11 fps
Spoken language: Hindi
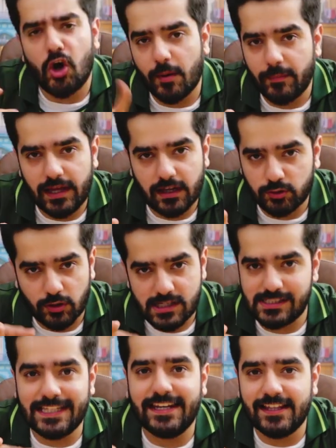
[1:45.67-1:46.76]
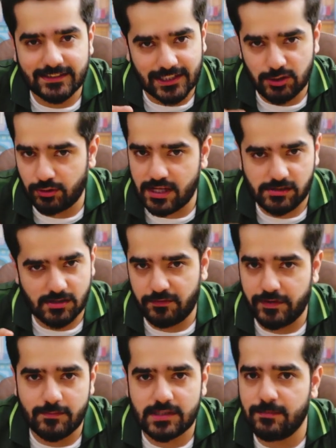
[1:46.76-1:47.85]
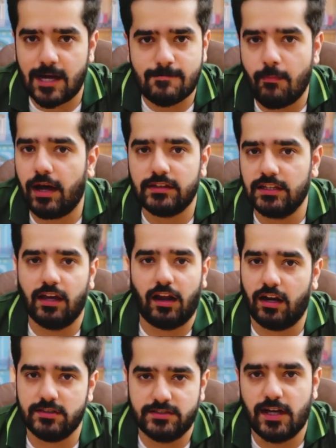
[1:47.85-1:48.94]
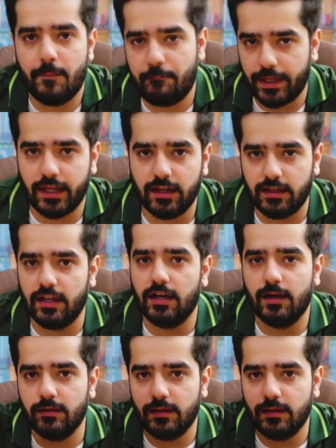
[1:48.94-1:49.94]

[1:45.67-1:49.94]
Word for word: और मैं थोड़ी सीरियस एजुकेशनल फिल्म के बारे में बात नहीं कर रहा जिस तरह पिंक या